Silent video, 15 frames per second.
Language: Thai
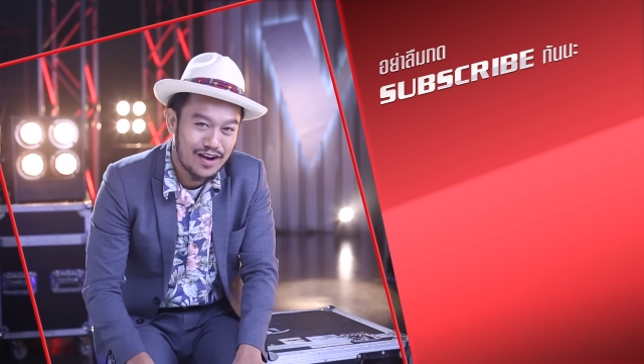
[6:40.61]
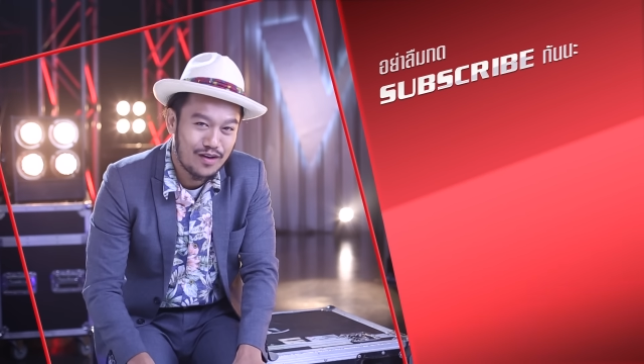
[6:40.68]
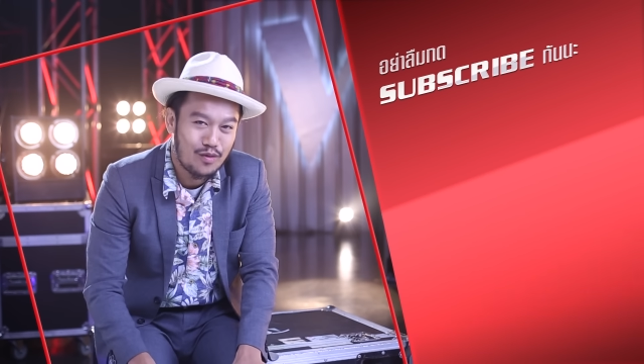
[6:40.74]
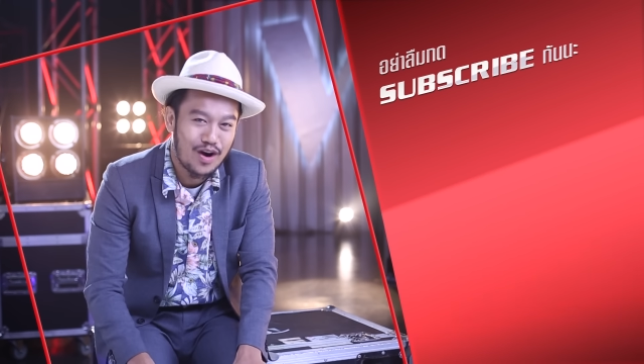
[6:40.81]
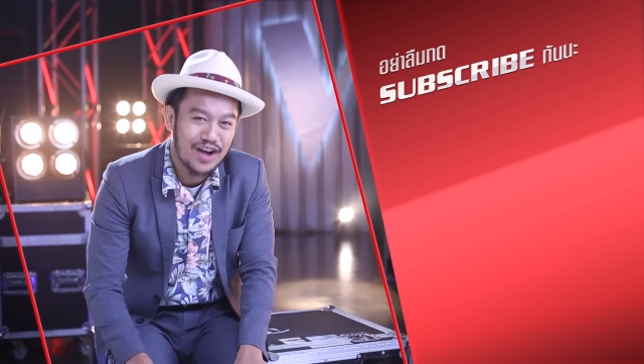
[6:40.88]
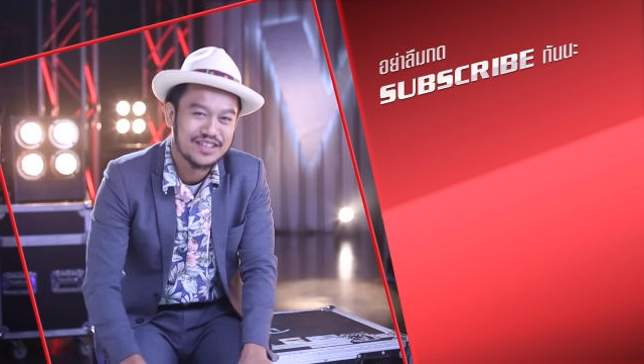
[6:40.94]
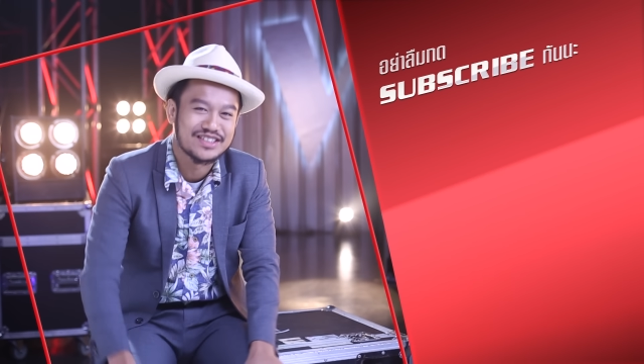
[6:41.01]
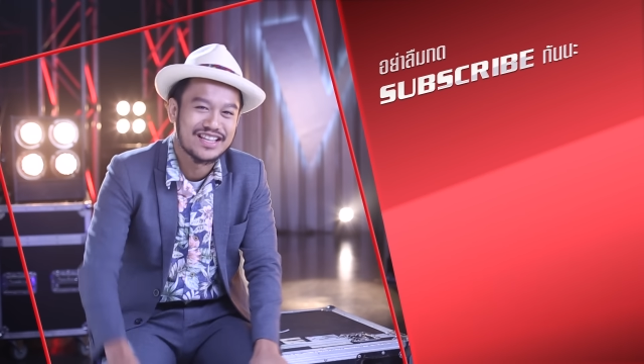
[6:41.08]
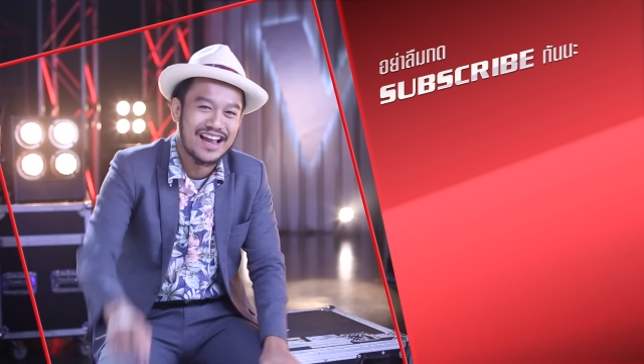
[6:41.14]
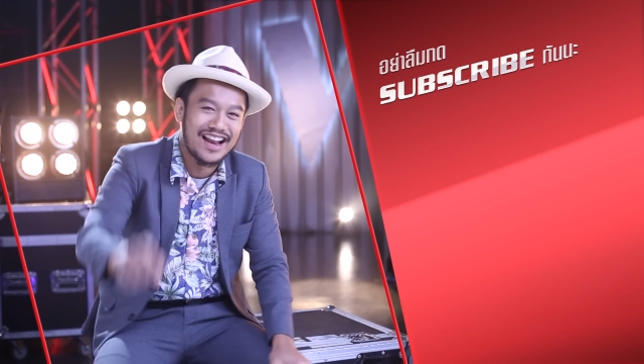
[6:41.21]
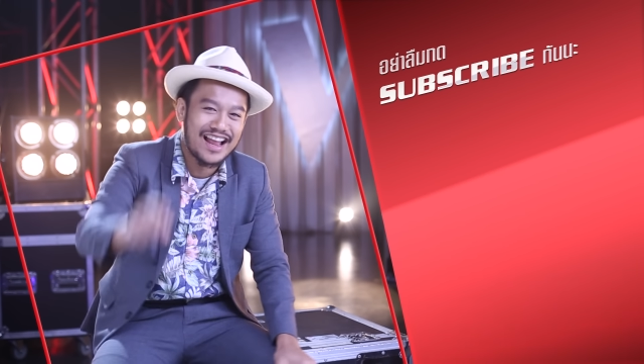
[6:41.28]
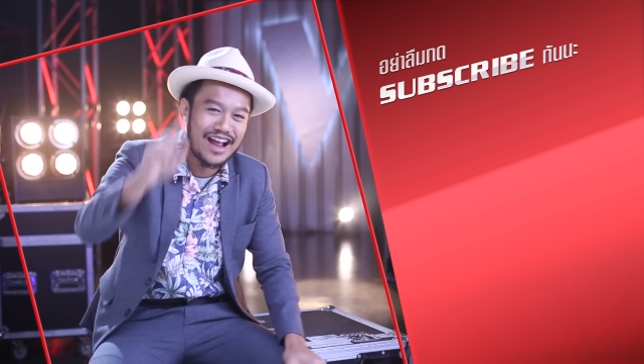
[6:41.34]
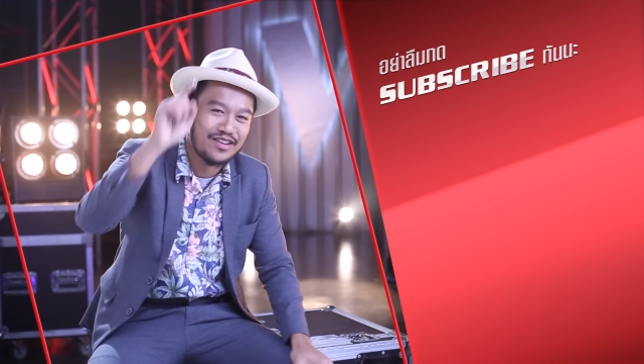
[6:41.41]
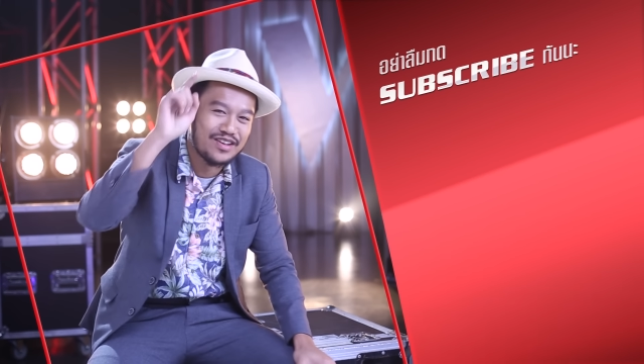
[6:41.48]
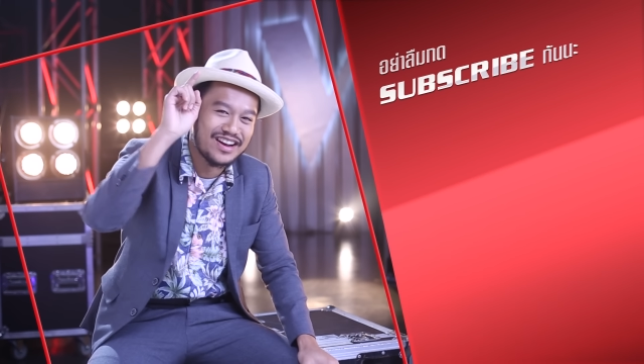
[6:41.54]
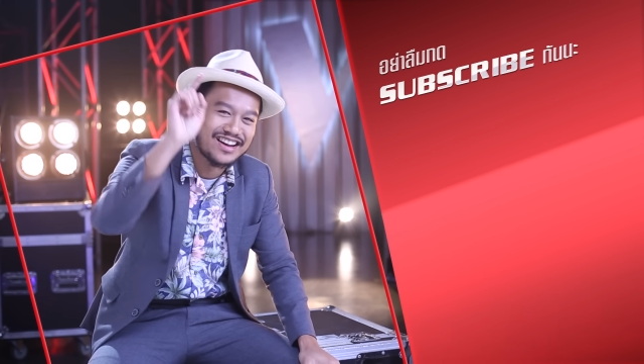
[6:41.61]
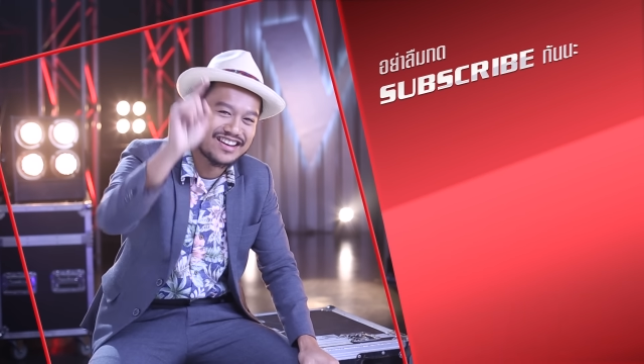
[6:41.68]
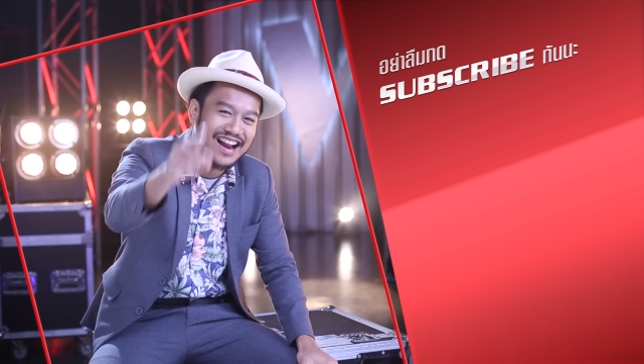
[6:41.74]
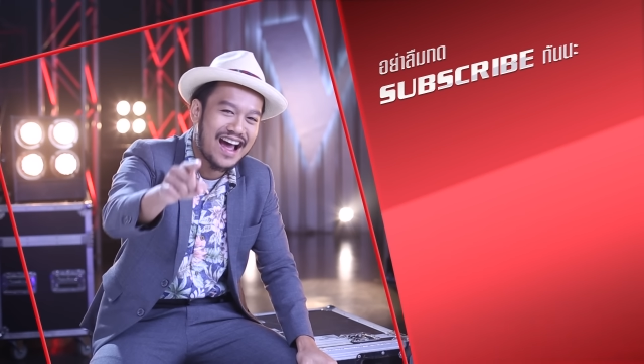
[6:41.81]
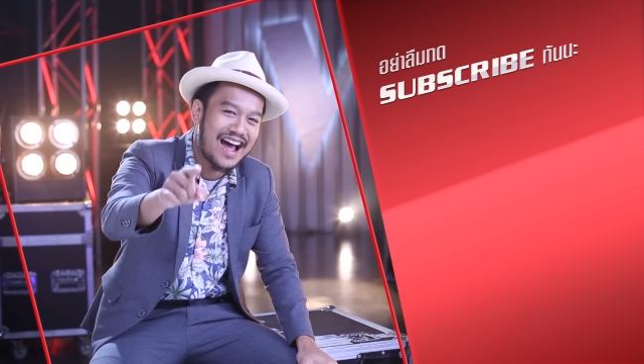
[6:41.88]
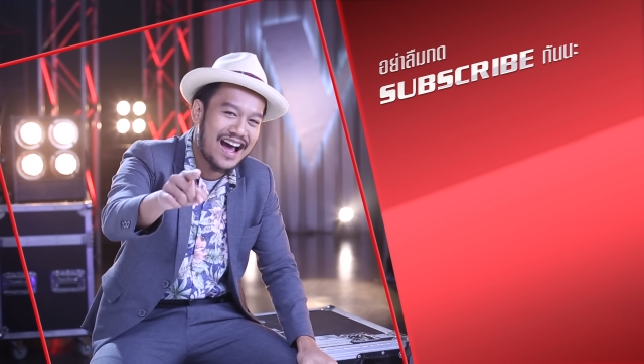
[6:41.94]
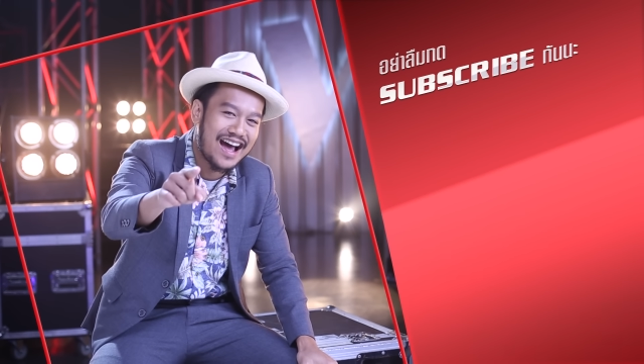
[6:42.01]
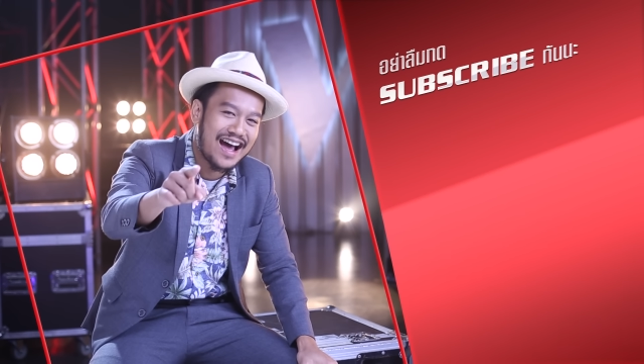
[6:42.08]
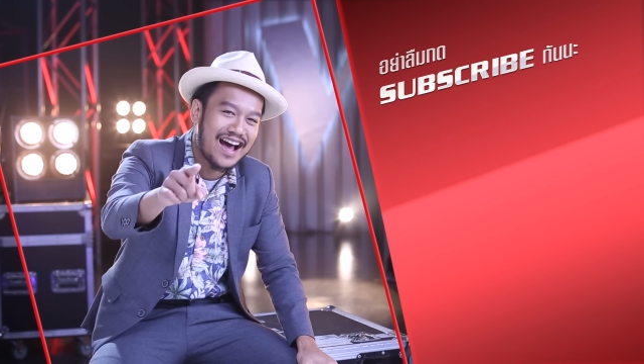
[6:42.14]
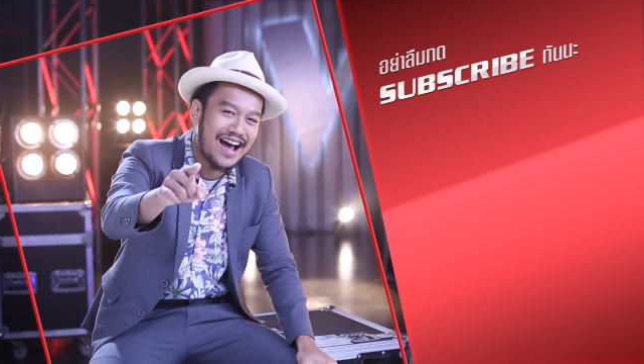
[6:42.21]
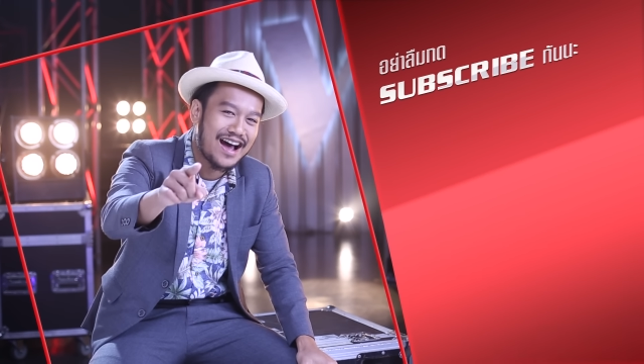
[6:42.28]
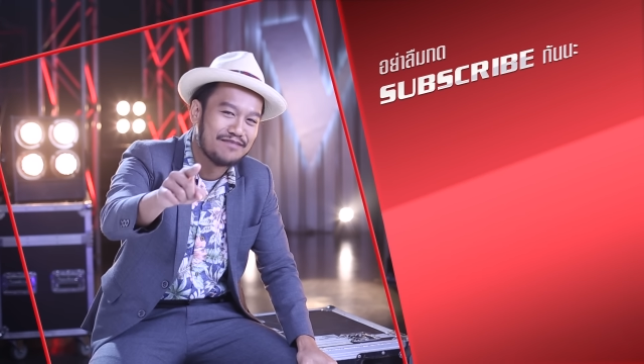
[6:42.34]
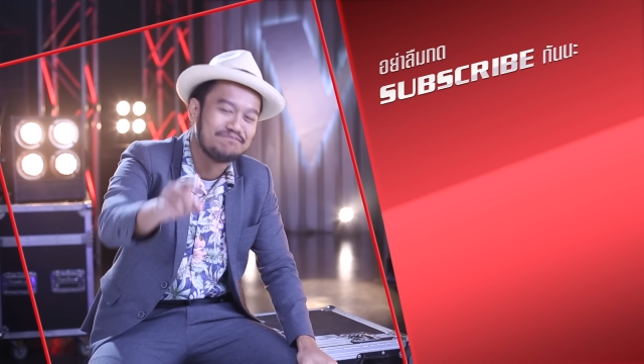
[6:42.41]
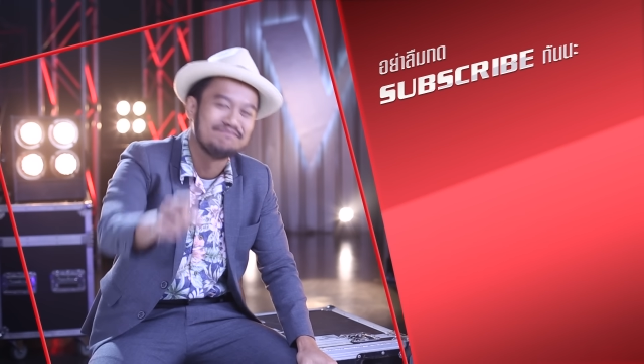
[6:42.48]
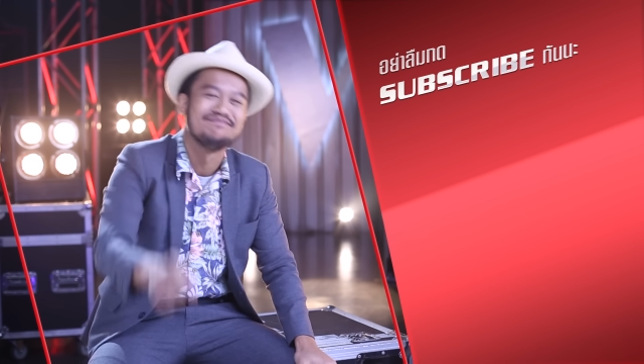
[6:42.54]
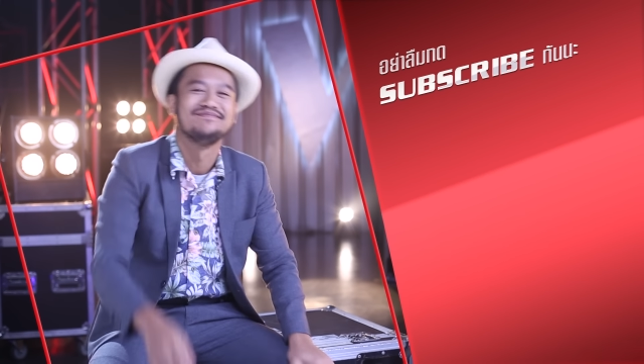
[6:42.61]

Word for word: The Voice Thailand ด้วยนะครับ